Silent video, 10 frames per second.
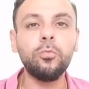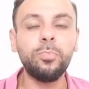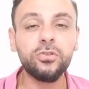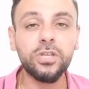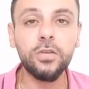
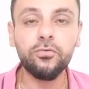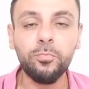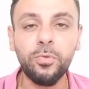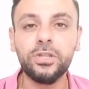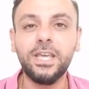supportrices,
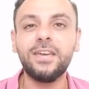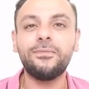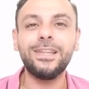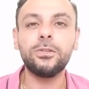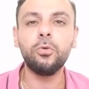supporters et
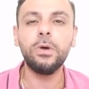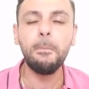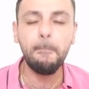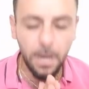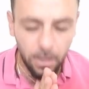fans de
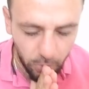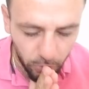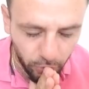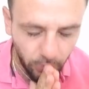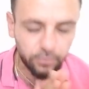l'OL,
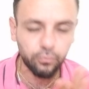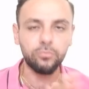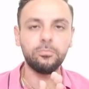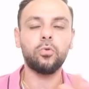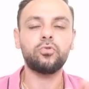bonjour à
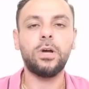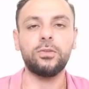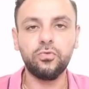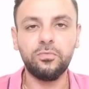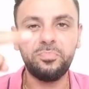toutes, bonjour à
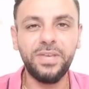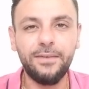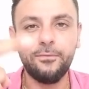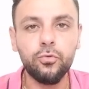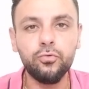tous,
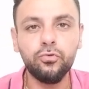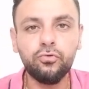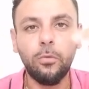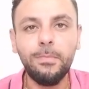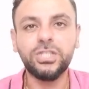bienvenue
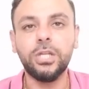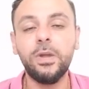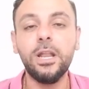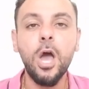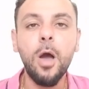sur ma chaîne
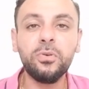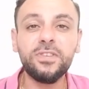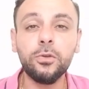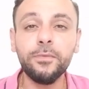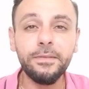OL pour
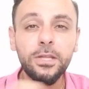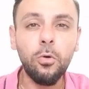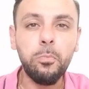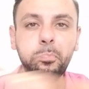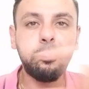cette nouvelle
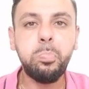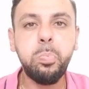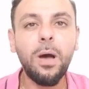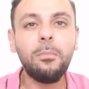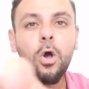vidéo.
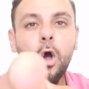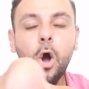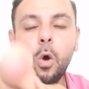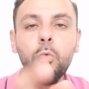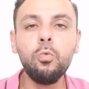
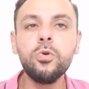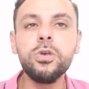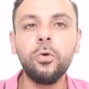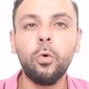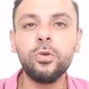oh
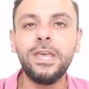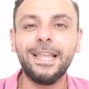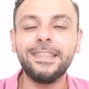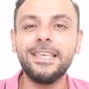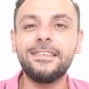oui,
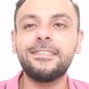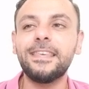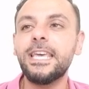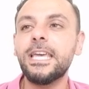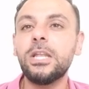regardez,
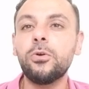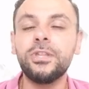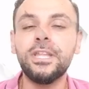c'est le